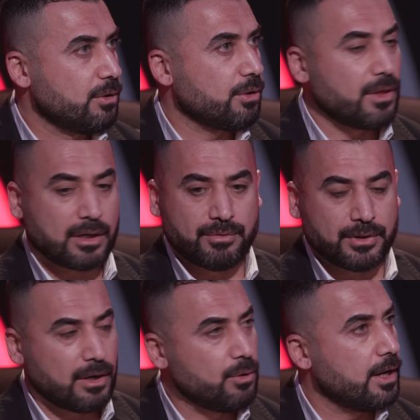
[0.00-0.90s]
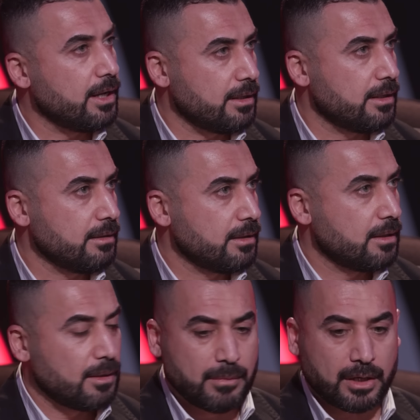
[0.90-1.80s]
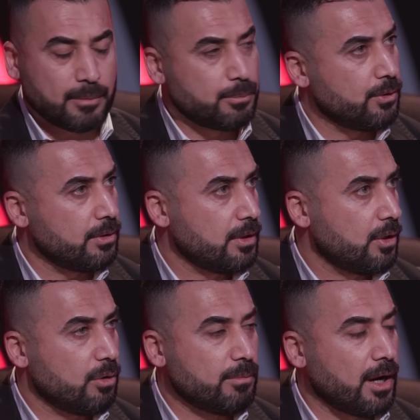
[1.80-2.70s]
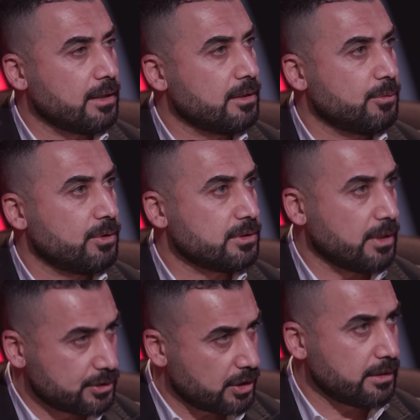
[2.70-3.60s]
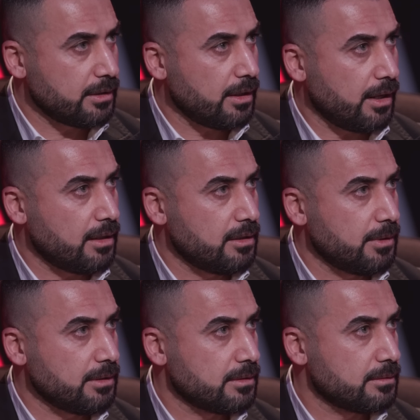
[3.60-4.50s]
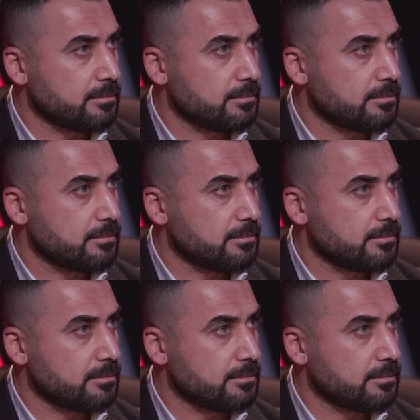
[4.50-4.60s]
لو ثقف اذا هو اهله ما ربوه وما علموه اجاني راح اعلمه